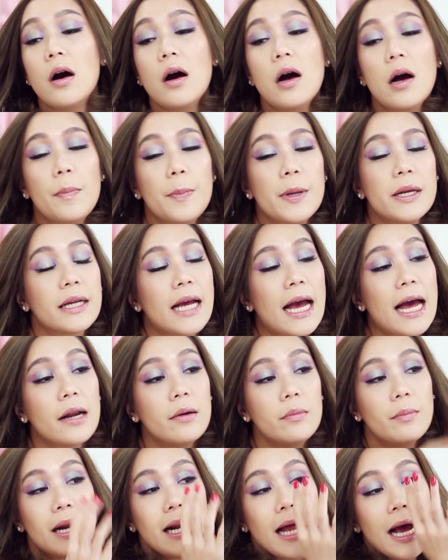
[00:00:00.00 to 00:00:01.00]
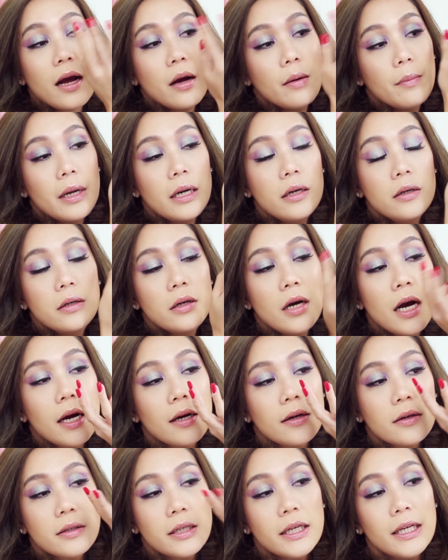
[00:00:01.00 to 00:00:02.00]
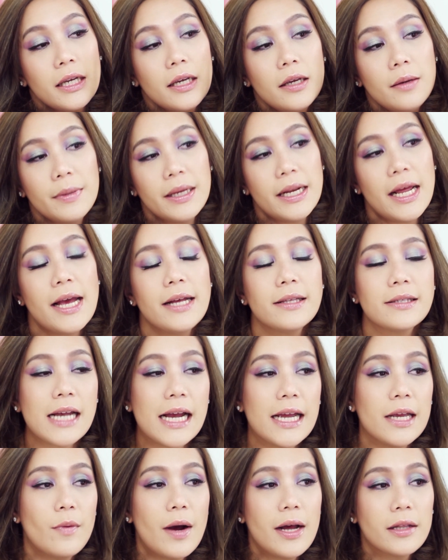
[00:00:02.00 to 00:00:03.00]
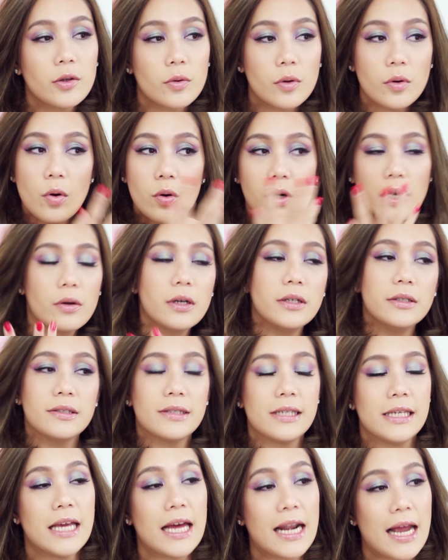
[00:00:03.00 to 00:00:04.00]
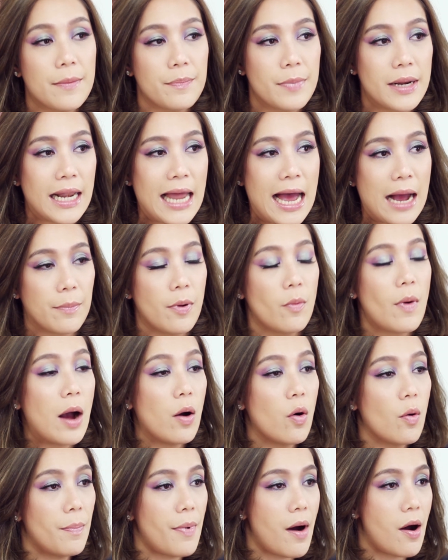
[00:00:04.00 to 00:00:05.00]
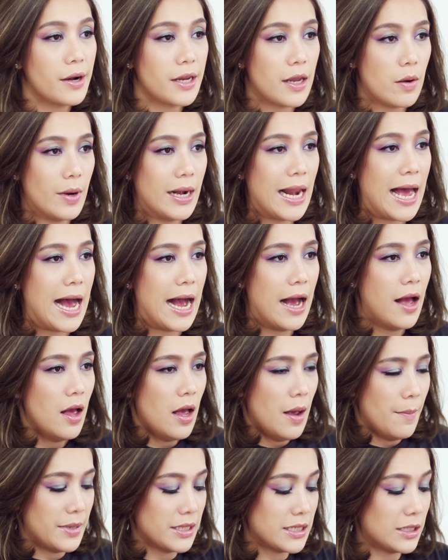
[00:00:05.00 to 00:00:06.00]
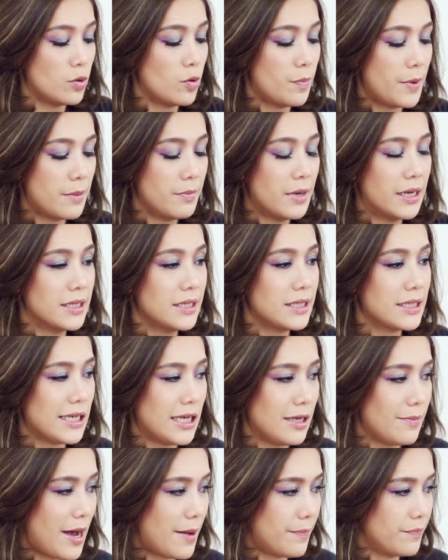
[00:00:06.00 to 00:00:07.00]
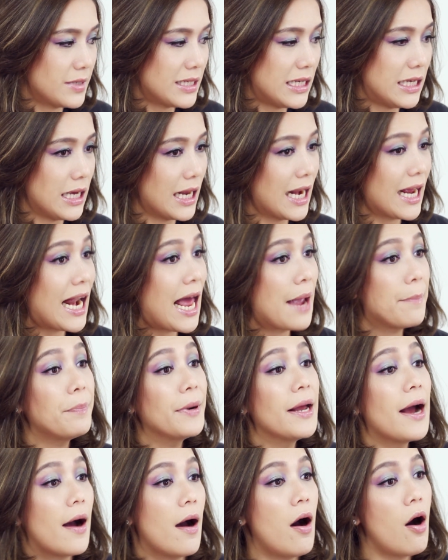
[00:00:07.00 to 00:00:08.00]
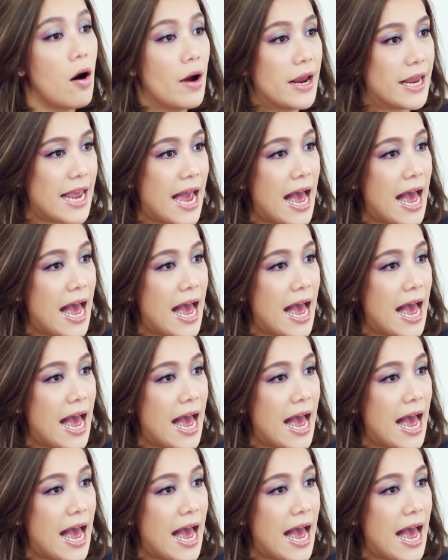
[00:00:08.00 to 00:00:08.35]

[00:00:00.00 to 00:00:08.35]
ก็เป็นการมะลังมะเลืองที่ไม่แน่ใจว่าตกลงแล้วคือสีอะไรเป็นหลักเพราะว่าโอปอเนี่ยเวลา มันจะดูเป็นเหมือนสีแบบสีคล้ายๆ เปลือกหอย